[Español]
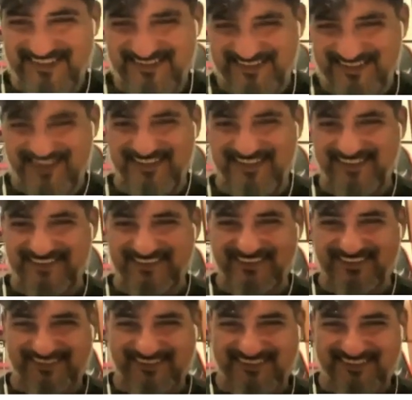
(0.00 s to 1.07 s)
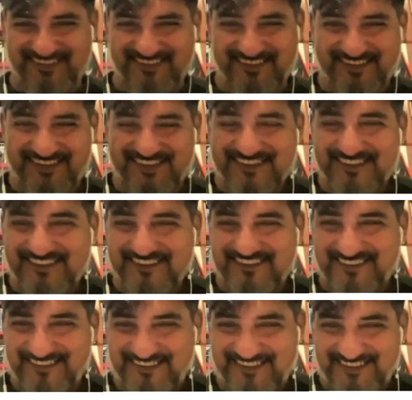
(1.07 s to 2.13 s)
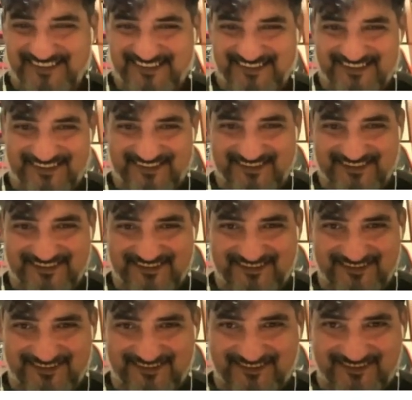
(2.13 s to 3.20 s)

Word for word: dos minutos. Mira, quería hablar contigo